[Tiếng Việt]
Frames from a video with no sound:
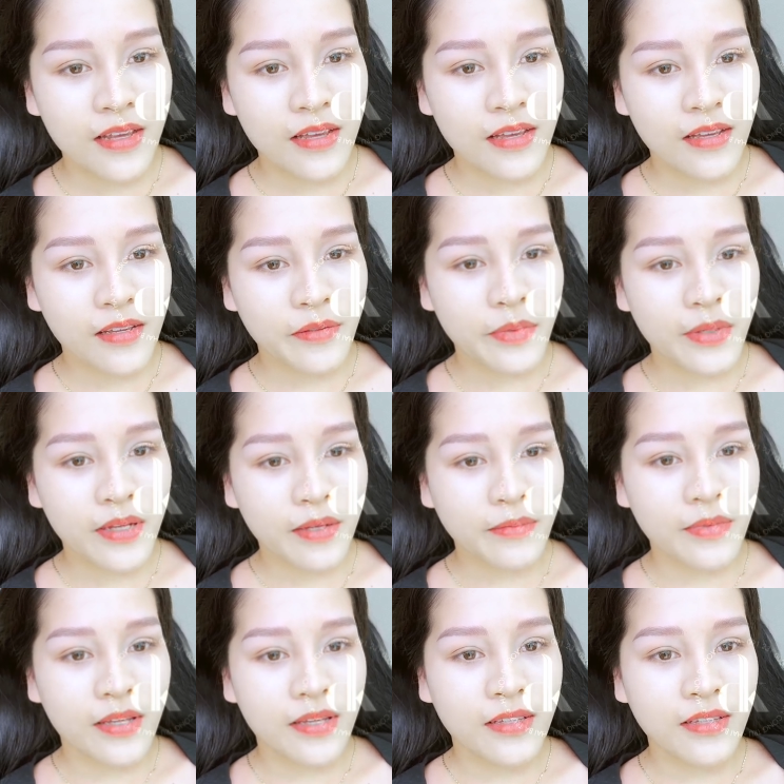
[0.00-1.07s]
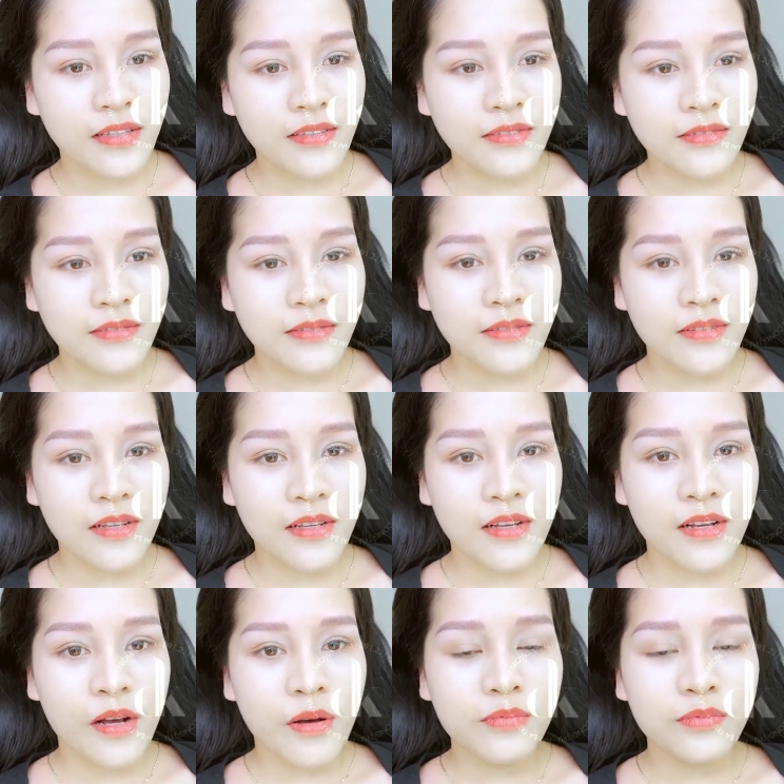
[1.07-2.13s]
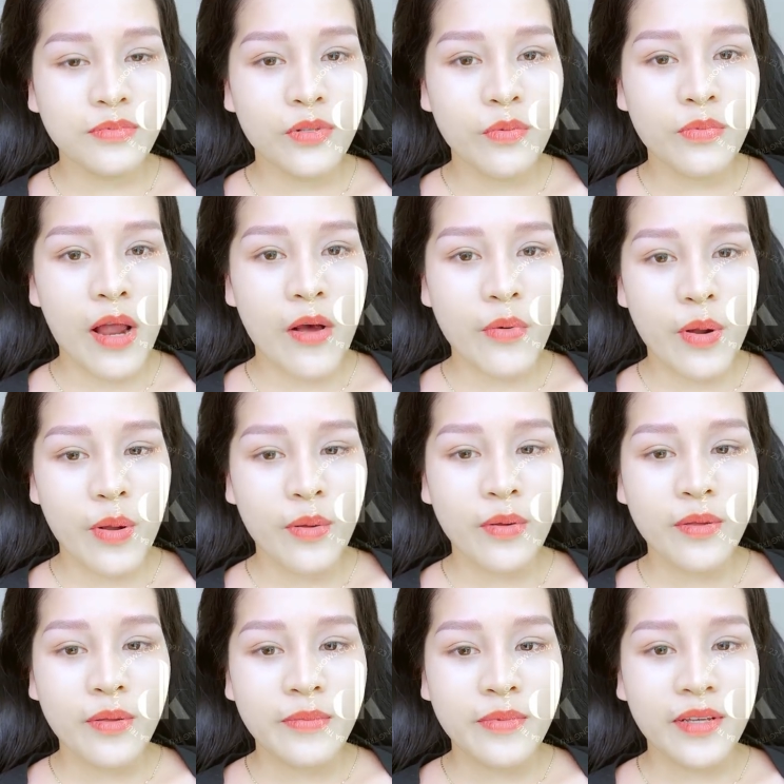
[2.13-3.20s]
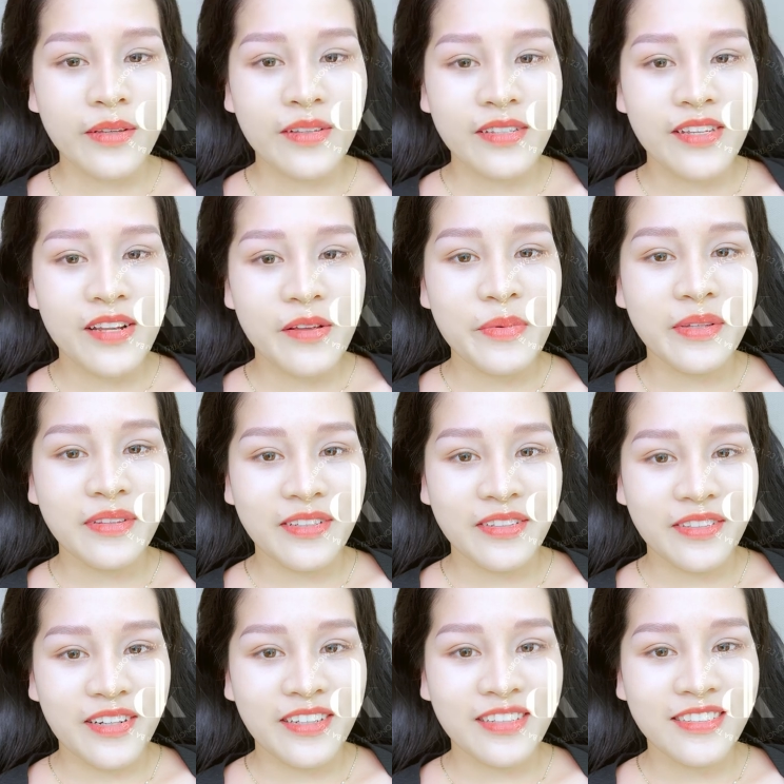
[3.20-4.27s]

à, mình cảm thấy không không đau đâu cảm thấy rất là bình thường